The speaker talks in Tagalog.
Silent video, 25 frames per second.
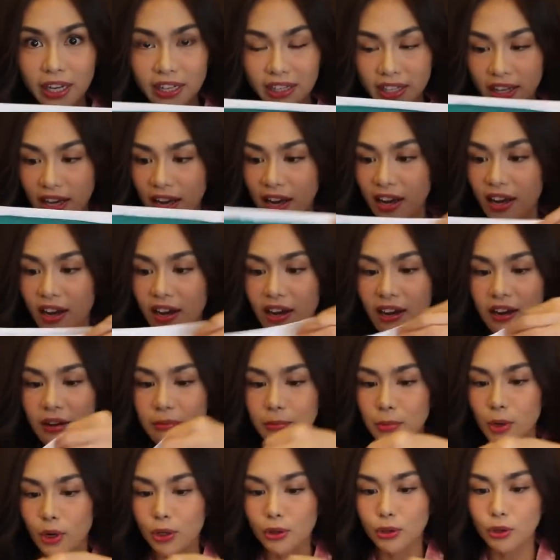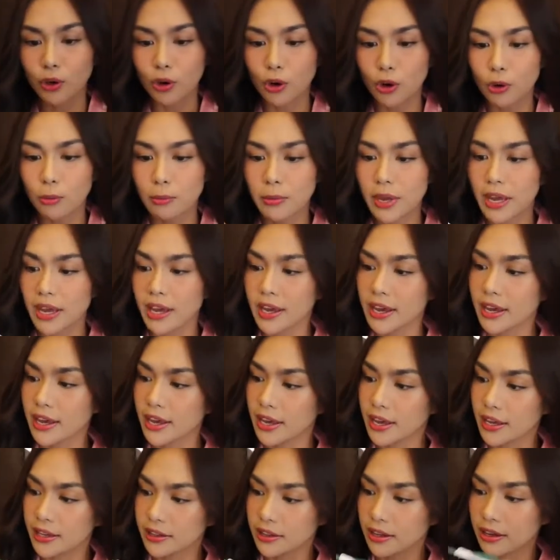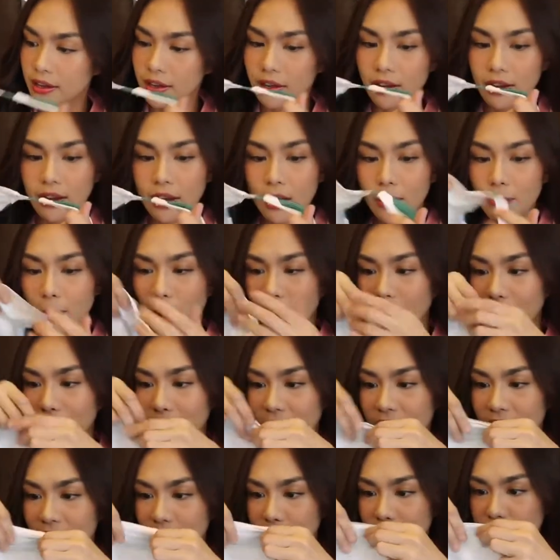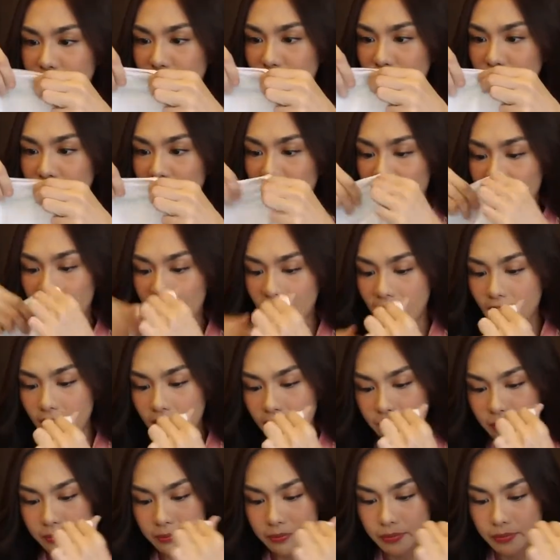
kanyang bottom and makapal naman siya.